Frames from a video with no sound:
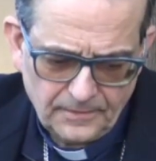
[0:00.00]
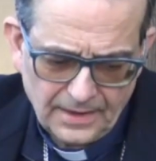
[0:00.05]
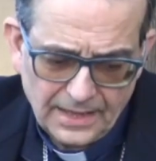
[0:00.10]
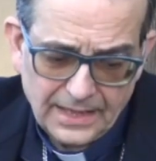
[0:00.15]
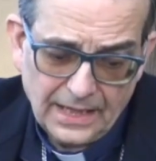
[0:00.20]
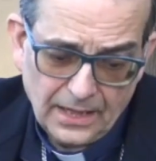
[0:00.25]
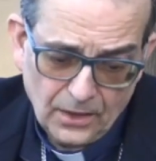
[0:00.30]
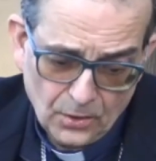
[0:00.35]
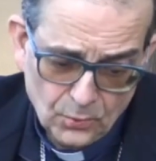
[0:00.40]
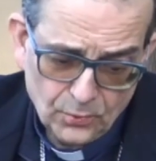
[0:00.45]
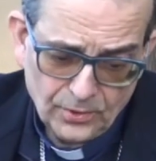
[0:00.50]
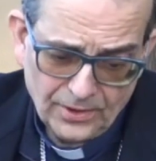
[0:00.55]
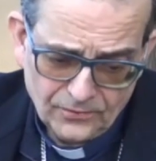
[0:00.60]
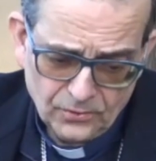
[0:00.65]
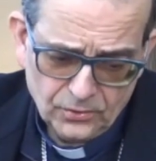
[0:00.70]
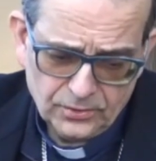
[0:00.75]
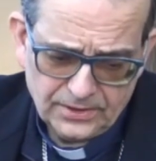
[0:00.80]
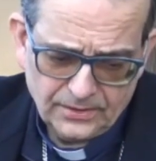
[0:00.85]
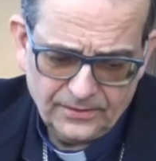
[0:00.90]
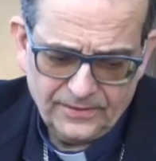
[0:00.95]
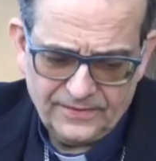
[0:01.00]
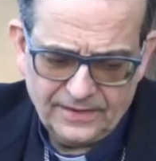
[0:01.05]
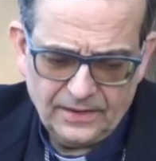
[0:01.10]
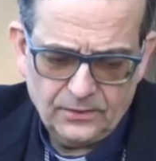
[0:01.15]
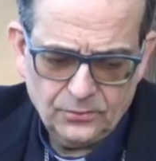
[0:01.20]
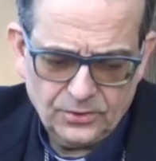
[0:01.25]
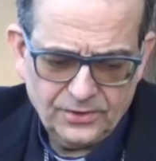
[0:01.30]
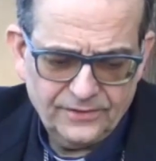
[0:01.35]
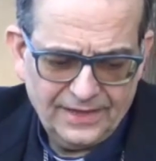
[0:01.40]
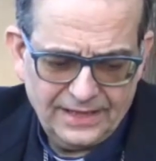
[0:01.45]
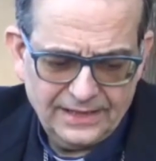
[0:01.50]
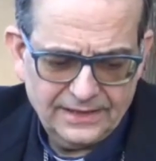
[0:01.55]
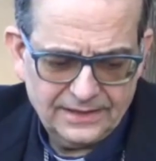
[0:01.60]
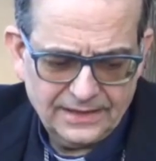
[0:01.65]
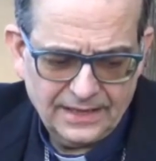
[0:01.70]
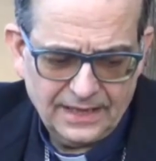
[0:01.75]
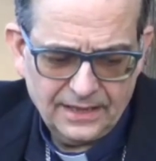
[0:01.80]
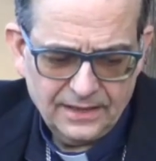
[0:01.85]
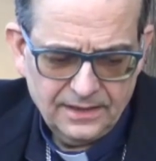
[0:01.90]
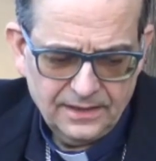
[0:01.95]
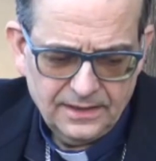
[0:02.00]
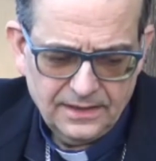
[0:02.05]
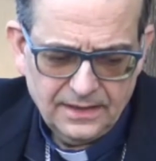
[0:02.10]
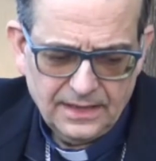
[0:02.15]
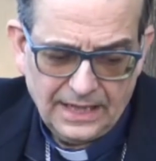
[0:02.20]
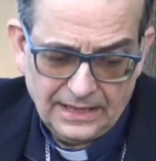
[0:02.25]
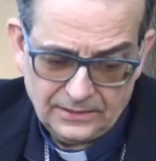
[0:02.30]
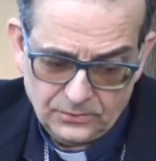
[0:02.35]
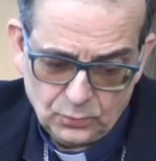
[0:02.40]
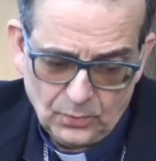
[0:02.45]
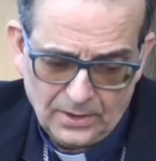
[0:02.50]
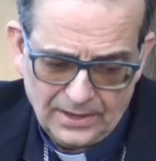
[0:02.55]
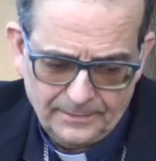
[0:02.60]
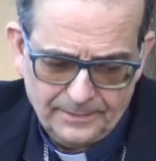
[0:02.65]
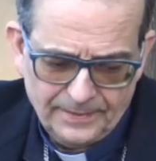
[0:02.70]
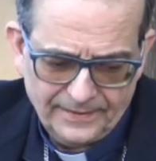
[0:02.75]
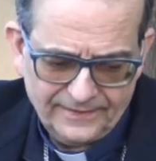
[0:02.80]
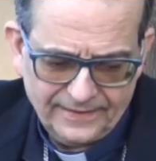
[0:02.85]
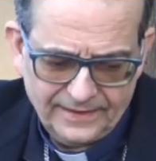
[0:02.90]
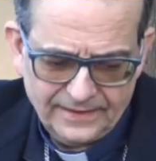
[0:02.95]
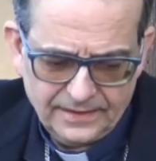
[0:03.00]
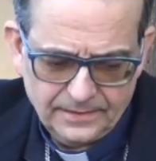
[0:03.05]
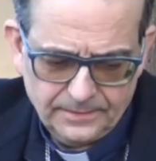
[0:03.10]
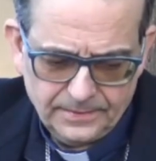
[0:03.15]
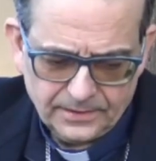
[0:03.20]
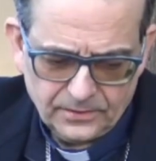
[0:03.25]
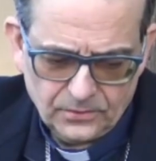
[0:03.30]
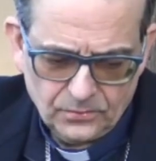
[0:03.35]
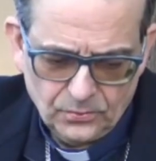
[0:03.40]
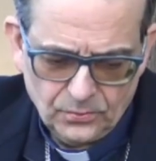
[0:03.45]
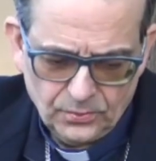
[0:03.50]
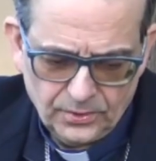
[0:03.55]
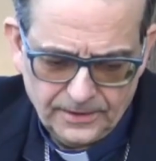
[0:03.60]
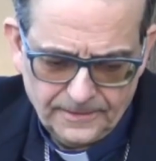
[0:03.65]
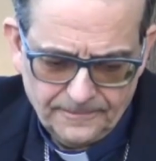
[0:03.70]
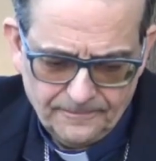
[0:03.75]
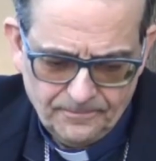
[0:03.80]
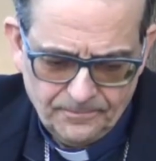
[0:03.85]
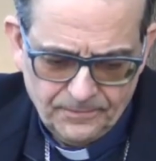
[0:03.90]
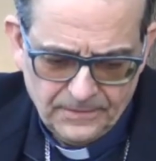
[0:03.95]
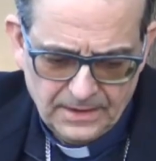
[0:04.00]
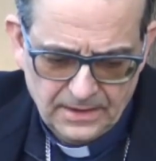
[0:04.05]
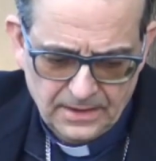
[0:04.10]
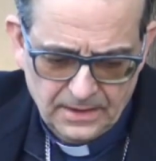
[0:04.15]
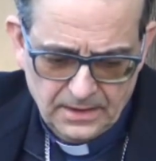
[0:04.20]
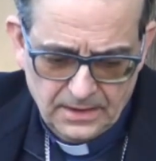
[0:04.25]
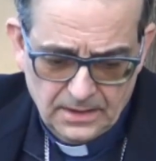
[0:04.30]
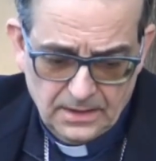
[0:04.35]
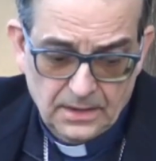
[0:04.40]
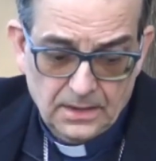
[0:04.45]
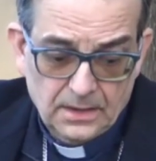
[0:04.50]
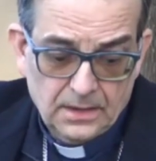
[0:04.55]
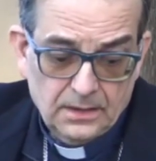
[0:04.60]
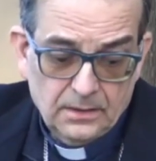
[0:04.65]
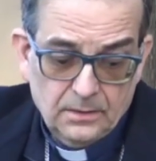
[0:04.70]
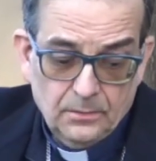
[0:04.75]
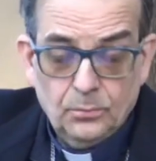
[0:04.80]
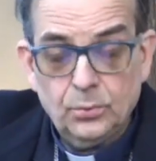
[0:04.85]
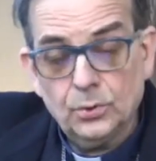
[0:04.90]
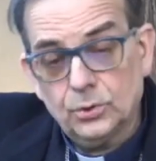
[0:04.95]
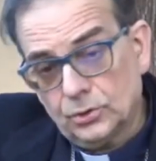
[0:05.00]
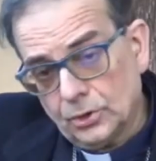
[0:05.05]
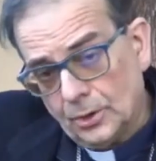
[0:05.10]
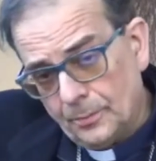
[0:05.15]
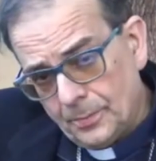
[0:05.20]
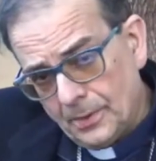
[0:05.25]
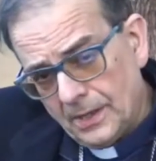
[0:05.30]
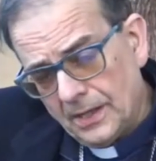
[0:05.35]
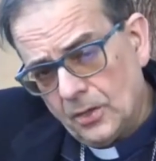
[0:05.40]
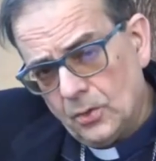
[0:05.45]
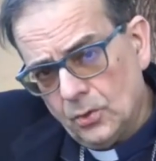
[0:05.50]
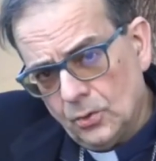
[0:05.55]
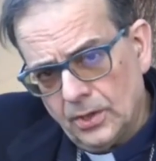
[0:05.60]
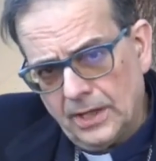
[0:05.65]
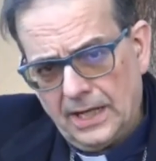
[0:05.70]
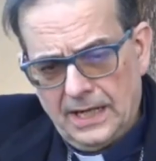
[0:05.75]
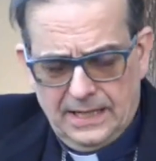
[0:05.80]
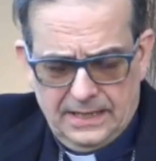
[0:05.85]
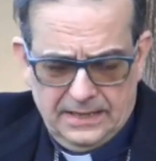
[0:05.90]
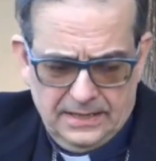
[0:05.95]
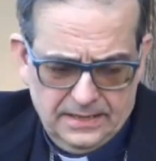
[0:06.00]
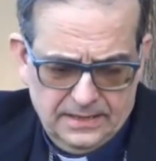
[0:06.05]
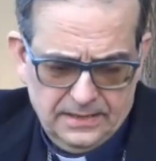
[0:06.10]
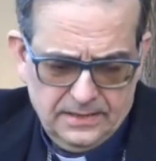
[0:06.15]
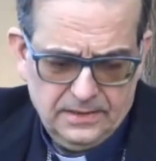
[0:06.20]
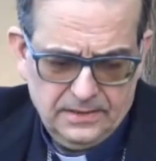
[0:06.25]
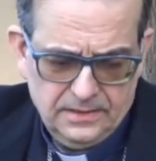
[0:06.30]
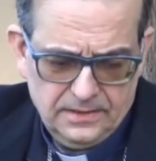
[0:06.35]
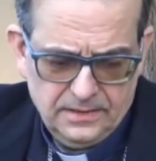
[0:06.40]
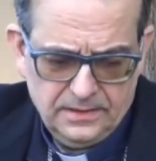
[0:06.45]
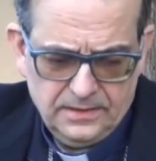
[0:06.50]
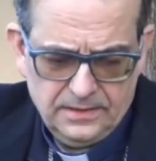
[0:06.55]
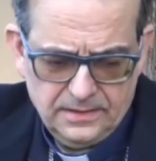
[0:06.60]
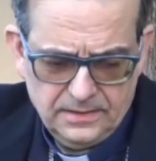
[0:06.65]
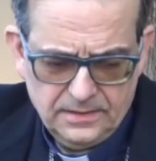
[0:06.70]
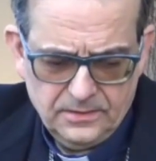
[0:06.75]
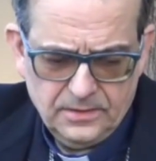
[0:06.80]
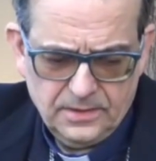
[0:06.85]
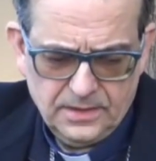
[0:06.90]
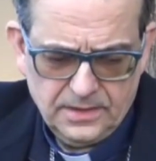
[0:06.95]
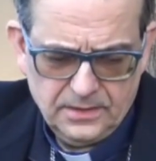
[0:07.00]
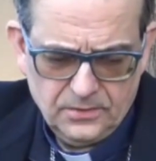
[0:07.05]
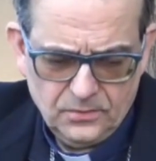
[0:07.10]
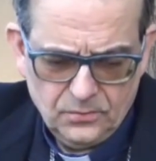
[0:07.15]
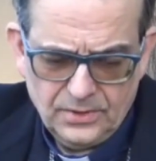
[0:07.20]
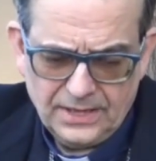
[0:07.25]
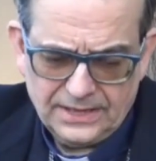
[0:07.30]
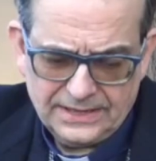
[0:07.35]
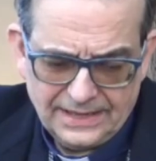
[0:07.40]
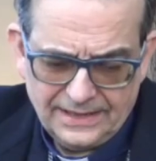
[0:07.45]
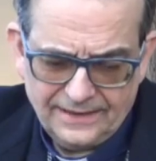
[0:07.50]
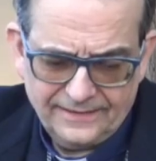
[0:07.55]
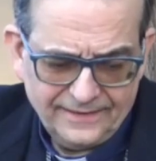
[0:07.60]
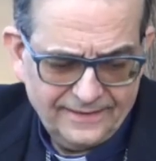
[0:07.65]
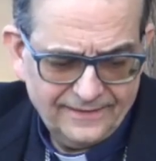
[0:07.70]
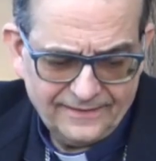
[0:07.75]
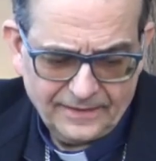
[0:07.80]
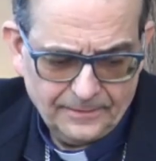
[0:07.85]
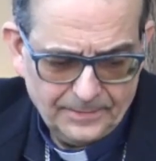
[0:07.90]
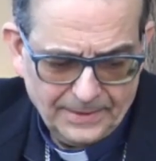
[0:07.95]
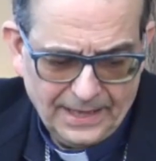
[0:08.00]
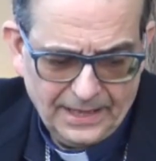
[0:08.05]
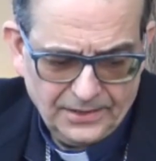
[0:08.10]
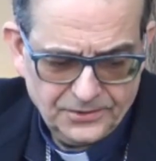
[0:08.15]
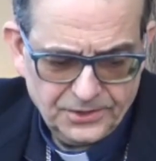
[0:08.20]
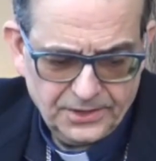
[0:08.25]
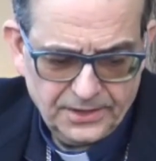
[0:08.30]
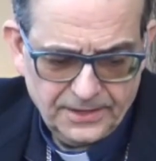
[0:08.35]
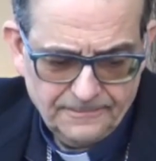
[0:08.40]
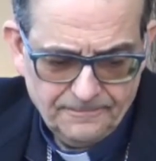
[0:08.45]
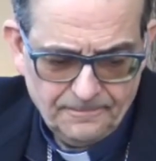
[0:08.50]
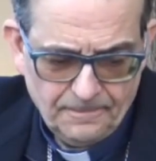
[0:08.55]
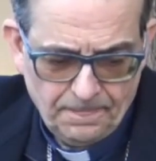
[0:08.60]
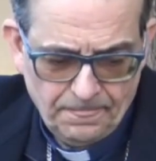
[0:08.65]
che ancora una volta quest'anno diventa attuale e presente per noi. Purtroppo ancora un Natale senza pace,